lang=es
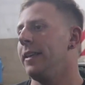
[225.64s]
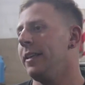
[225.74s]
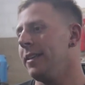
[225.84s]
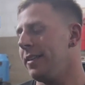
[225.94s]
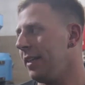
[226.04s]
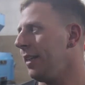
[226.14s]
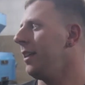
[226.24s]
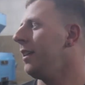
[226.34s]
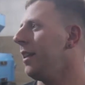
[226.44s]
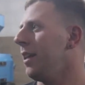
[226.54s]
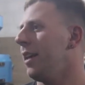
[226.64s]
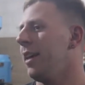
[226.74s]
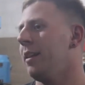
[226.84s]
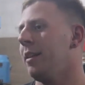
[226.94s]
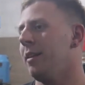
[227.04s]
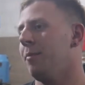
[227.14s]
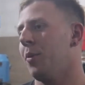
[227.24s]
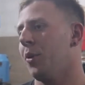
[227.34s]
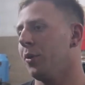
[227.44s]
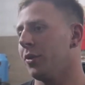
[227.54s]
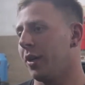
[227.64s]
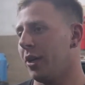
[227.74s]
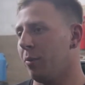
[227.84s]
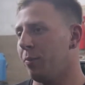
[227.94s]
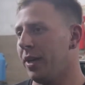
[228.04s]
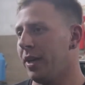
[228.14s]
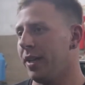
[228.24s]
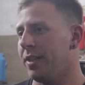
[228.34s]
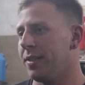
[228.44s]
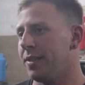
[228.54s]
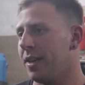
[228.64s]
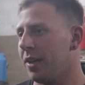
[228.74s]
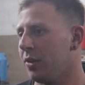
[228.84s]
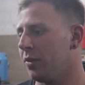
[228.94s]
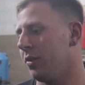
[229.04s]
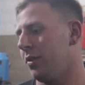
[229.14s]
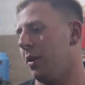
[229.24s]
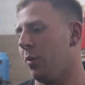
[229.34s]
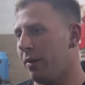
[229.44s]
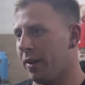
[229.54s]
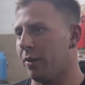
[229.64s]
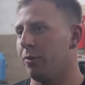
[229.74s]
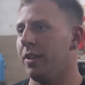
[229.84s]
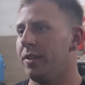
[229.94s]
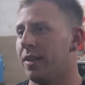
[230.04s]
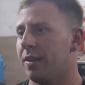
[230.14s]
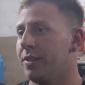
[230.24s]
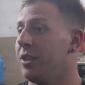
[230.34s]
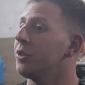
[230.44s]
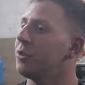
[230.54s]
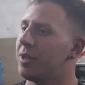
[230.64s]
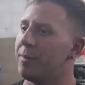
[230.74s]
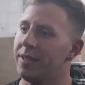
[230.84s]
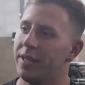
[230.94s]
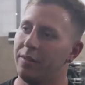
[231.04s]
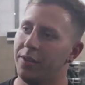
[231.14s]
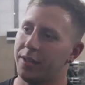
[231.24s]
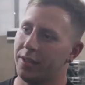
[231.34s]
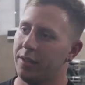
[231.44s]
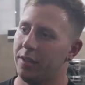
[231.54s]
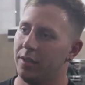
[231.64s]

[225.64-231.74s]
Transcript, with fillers: y si el producto que nos piden es necesario, se vuelve a reutilizar. Si no, se usa material virgen.